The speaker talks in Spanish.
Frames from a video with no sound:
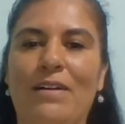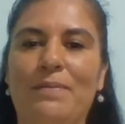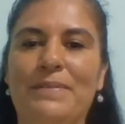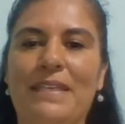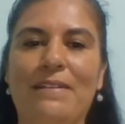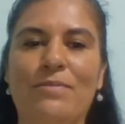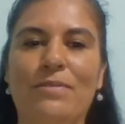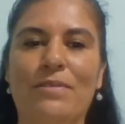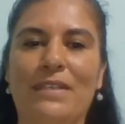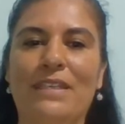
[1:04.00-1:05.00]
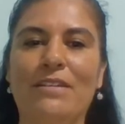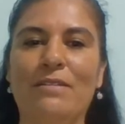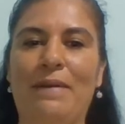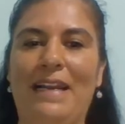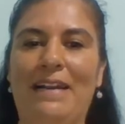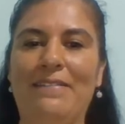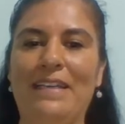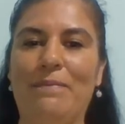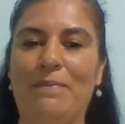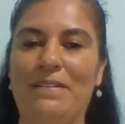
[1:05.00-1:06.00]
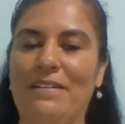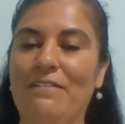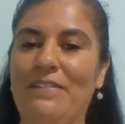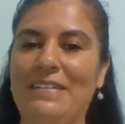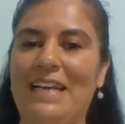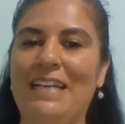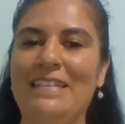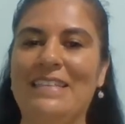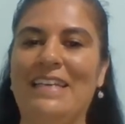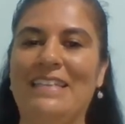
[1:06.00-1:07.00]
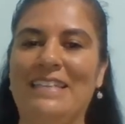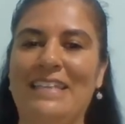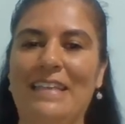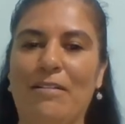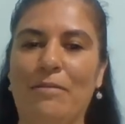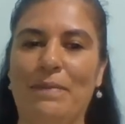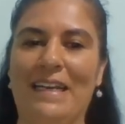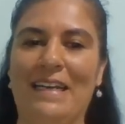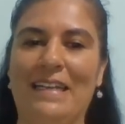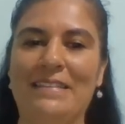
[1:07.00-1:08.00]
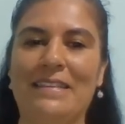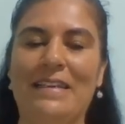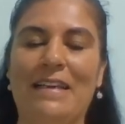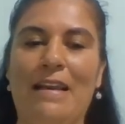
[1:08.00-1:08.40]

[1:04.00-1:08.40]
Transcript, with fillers: Observa sus sonidos, palabras y expresiones faciales e intenta copiarlas.